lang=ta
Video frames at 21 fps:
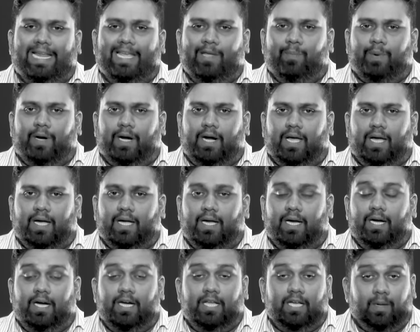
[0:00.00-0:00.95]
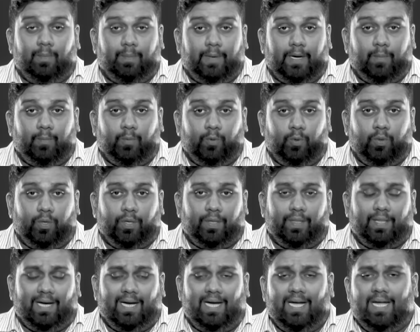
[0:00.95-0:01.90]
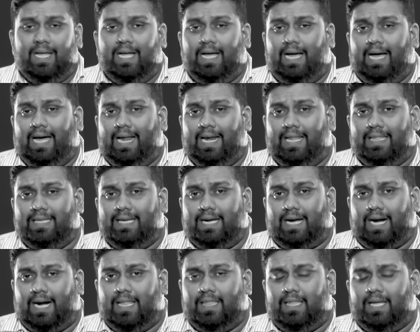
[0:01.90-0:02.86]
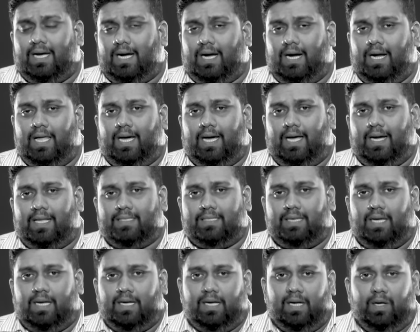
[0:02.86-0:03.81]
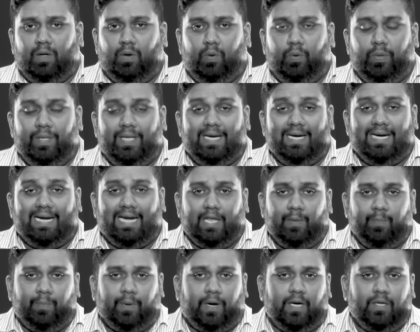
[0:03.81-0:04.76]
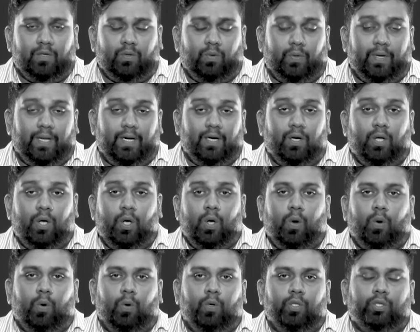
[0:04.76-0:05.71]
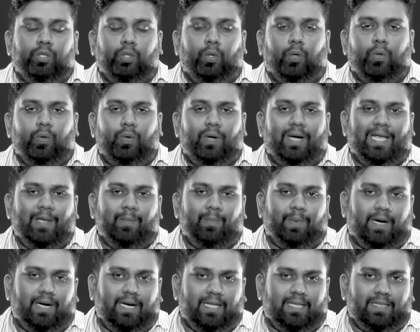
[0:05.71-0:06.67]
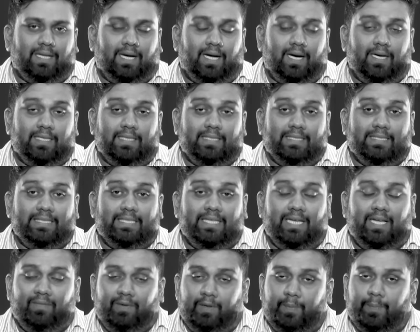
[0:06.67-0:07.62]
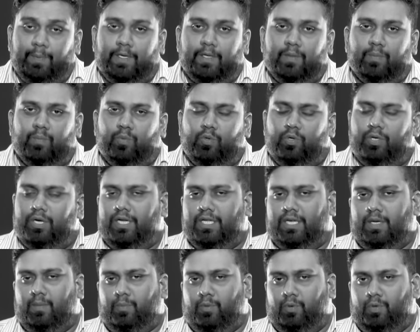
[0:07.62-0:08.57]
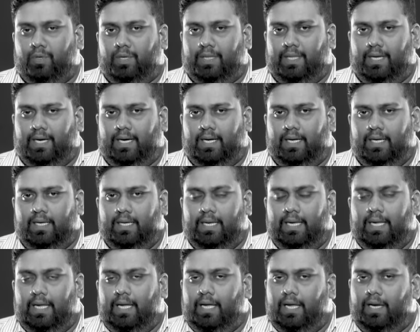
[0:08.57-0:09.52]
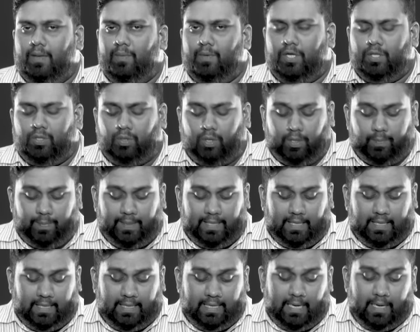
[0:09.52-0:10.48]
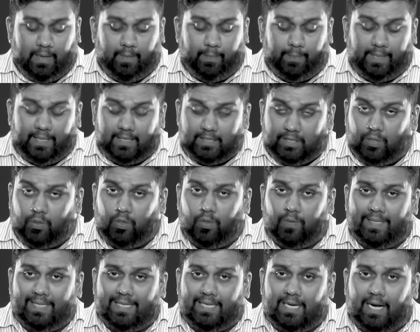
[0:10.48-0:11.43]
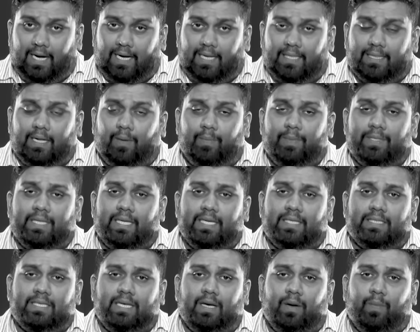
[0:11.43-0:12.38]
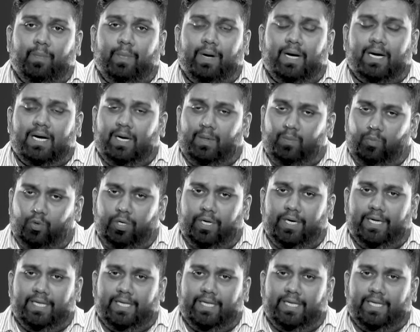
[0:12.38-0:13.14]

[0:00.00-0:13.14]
பிரிந்து நின்று நீங்கள் தேர்தலில் போட்டியிடுகின்ற பொழுது கிழக்கு மாகாணத்தை பொறுத்த வரைக்கும் தமிழ் பிரதிநிதித்துவம் இல்லாமல் தான் செல்ல போகின்றது அந்த வகையில் தான் நான் அந்த கேள்வியை கேட்கின்றேன் நீங்கள் கட்டாயம் ஒற்றுமையா போங்கோ இல்ல அந்த கட்சியோட சேர்ந்து கிழக்கு